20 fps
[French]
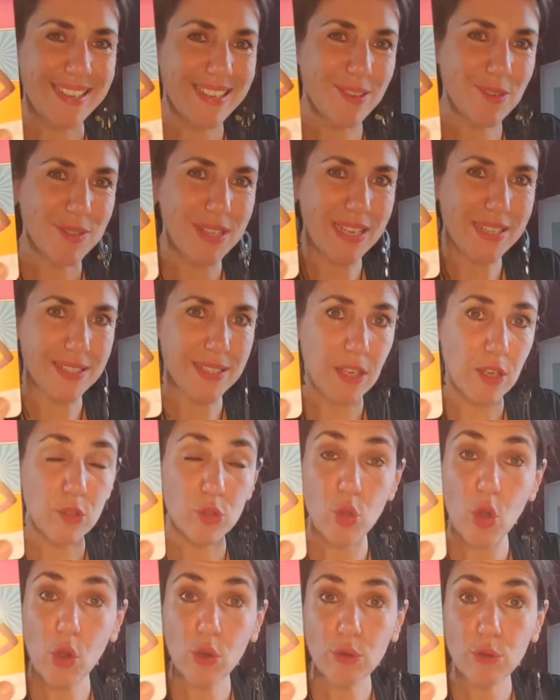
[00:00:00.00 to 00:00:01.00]
l'audace.
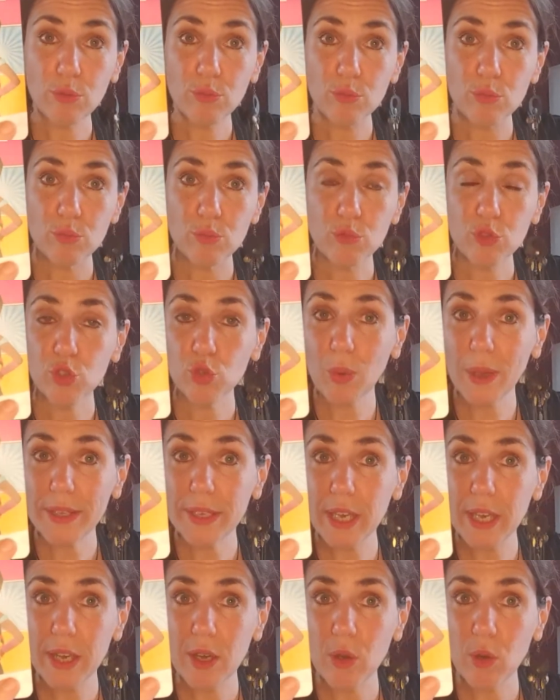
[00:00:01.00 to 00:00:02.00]
Donc,
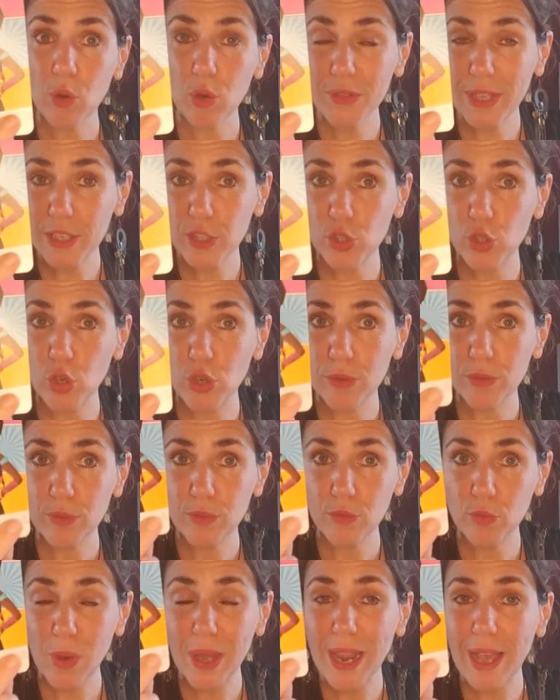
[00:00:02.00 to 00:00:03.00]
soyez audacieux.
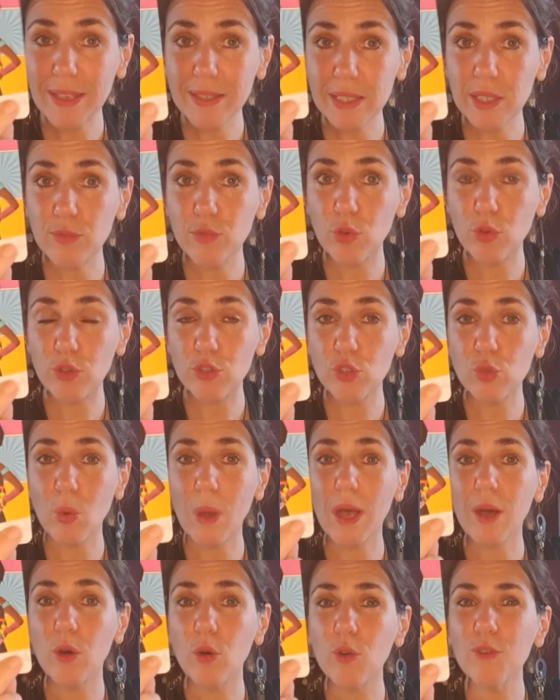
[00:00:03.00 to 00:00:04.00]
Voilà ce qu'il faut qu'on
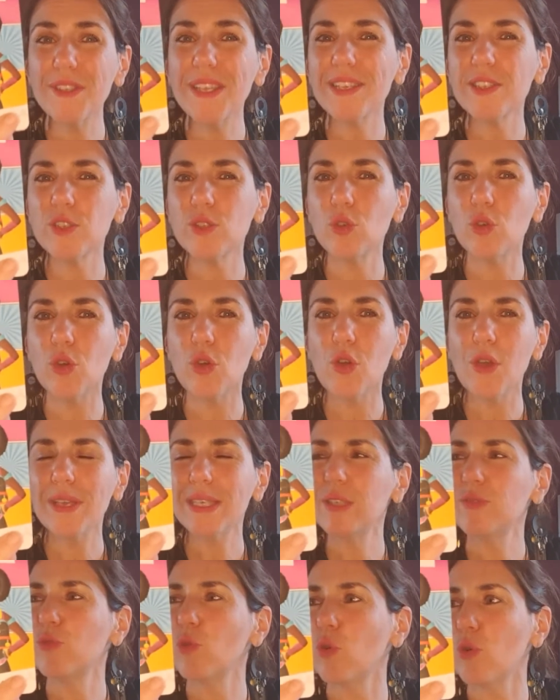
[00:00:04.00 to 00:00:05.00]
soit, audacieux.
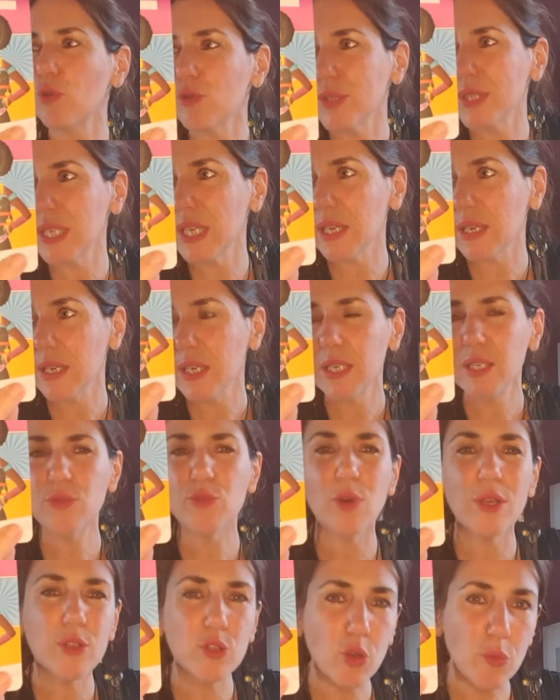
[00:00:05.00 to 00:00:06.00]
Il faut oser, il
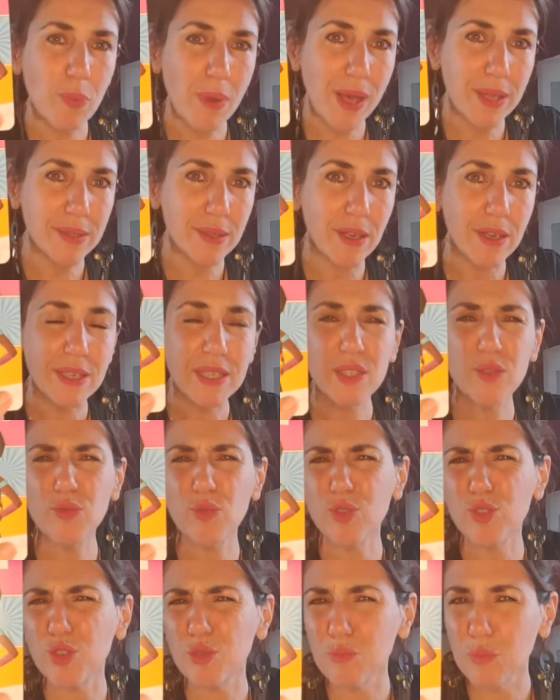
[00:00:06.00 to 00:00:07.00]
faut entreprendre, il
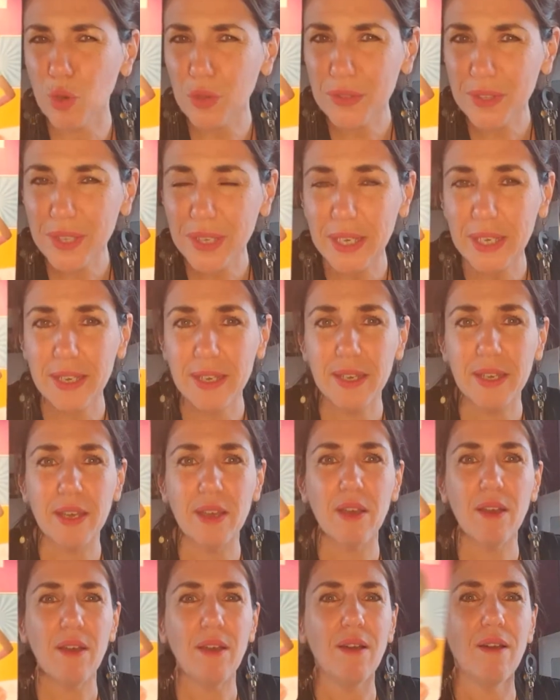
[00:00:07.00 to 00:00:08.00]
faut se montrer.
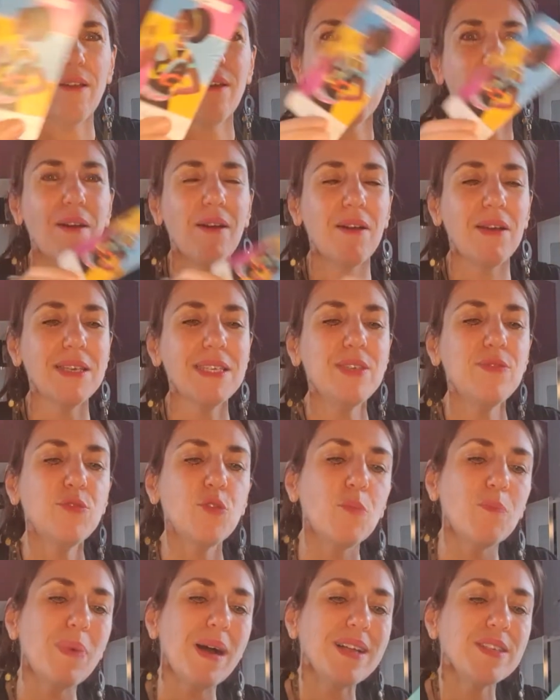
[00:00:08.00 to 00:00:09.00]
Euh, il ne
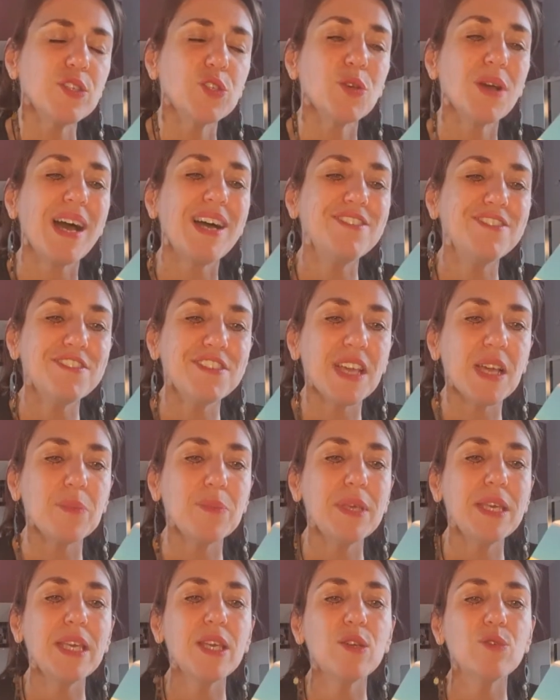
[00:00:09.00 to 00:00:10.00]
faut pas se
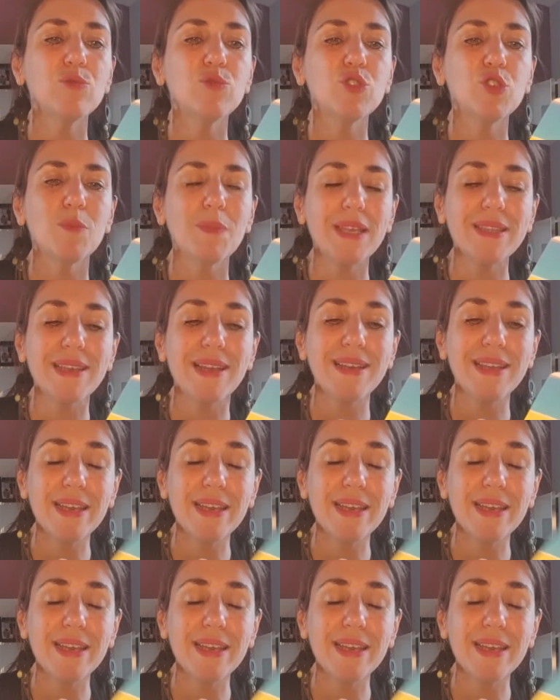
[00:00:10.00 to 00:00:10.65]
renfermer ou se mettre à